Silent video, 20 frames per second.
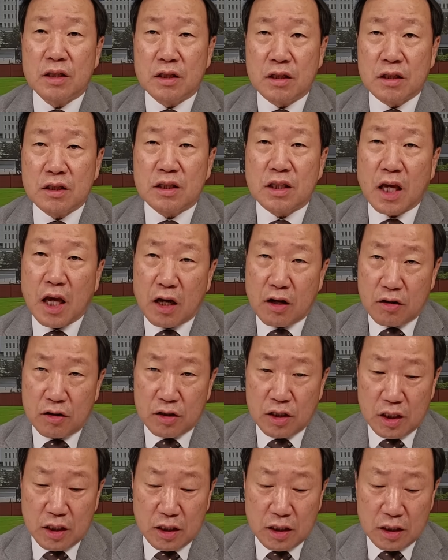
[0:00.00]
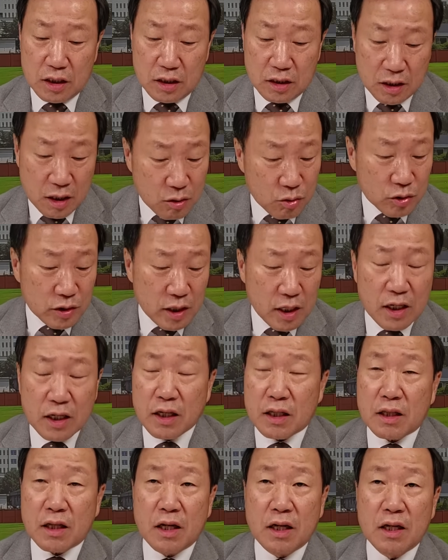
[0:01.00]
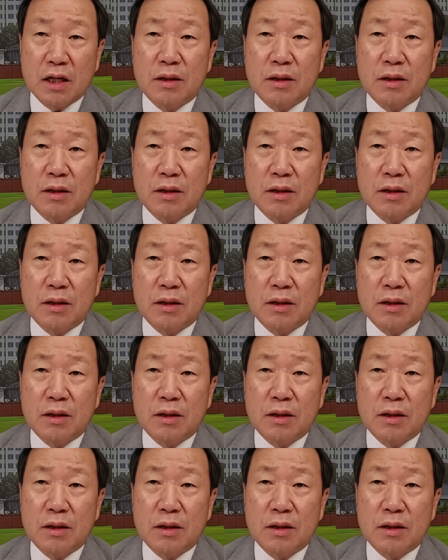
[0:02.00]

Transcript: 뜨시겠거니 라고 생각했다.